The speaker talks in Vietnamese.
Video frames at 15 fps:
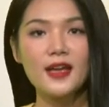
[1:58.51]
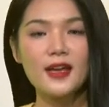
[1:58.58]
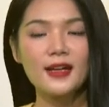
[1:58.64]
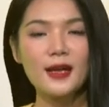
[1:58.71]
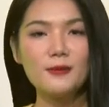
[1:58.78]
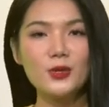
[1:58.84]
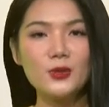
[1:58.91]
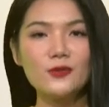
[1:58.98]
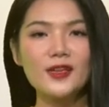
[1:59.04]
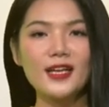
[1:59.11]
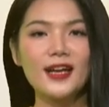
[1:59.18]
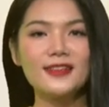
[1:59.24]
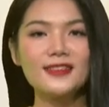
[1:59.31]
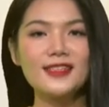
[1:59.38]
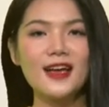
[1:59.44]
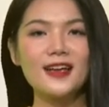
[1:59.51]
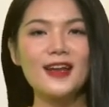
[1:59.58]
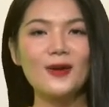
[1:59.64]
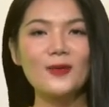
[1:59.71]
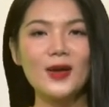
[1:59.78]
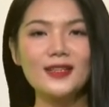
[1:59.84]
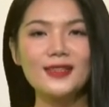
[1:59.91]
Cảm ơn quý vị khán giả đã
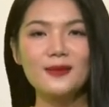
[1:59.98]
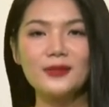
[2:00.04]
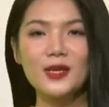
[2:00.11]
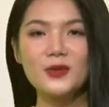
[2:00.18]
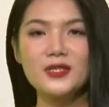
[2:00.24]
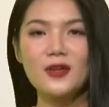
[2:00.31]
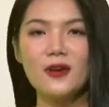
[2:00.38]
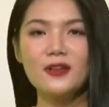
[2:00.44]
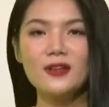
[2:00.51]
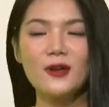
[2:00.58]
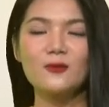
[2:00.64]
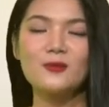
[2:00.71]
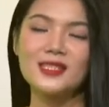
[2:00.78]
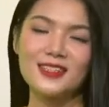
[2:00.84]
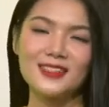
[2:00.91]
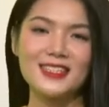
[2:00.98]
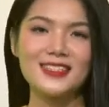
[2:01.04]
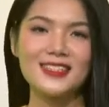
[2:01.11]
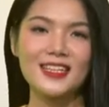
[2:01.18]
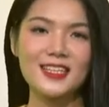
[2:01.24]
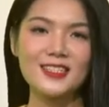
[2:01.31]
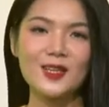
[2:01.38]
quan tâm theo dõi. Còn bây giờ thì xin
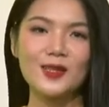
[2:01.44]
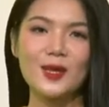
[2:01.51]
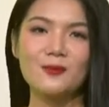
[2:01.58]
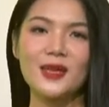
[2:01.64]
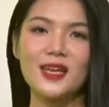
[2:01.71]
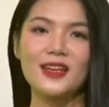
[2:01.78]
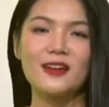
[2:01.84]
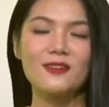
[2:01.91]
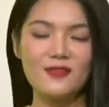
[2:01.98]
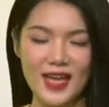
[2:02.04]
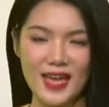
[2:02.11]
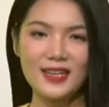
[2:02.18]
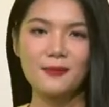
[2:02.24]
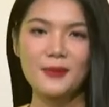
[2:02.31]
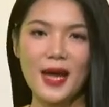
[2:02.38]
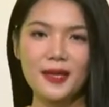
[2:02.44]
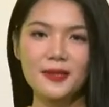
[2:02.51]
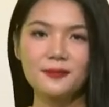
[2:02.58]
kính chào tạm biệt và hẹn gặp lại.